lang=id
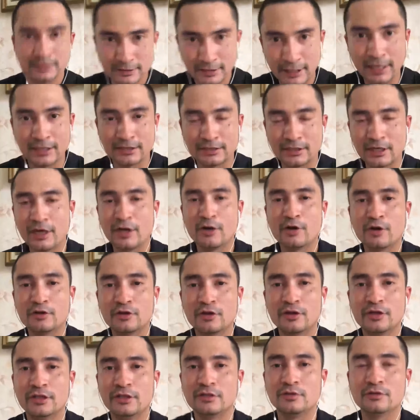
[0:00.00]
sering-sering
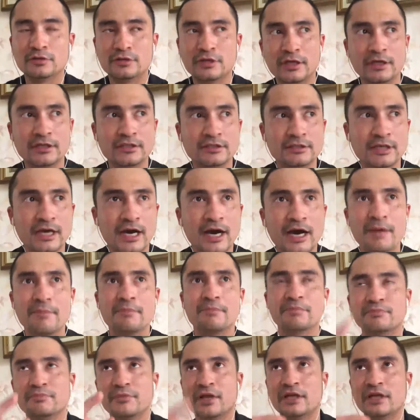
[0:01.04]
nonton itu sering jangan